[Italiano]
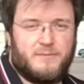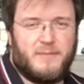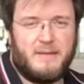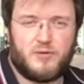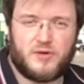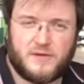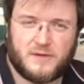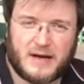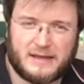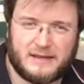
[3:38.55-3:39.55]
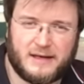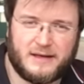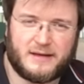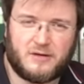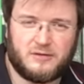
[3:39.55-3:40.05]
e ben posizionati
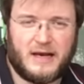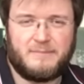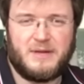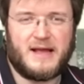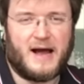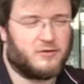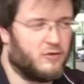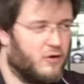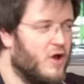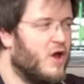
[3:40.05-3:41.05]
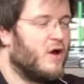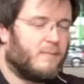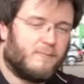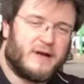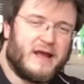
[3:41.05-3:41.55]
all'interno dell'abitacolo
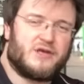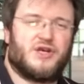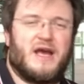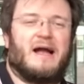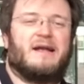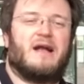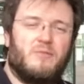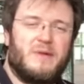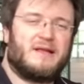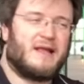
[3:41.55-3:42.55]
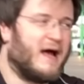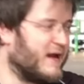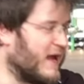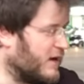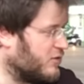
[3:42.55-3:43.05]
riesce ad
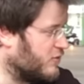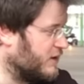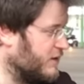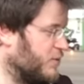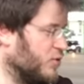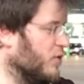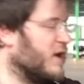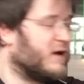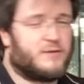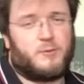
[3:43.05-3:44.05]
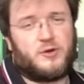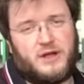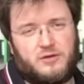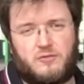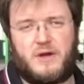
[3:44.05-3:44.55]
aumentare ancora di più,
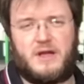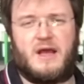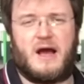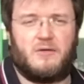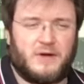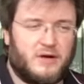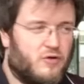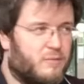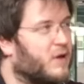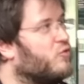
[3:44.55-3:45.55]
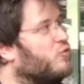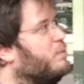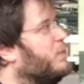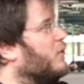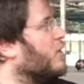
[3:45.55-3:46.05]
rispondendo quindi a un enorme
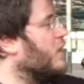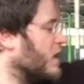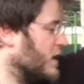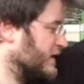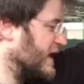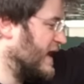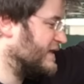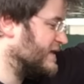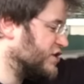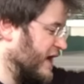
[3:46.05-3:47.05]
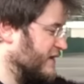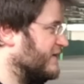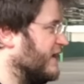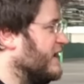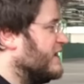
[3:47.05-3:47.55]
gruppo di
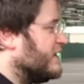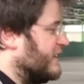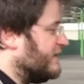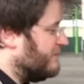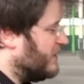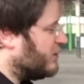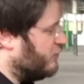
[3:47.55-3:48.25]
esigenze senza per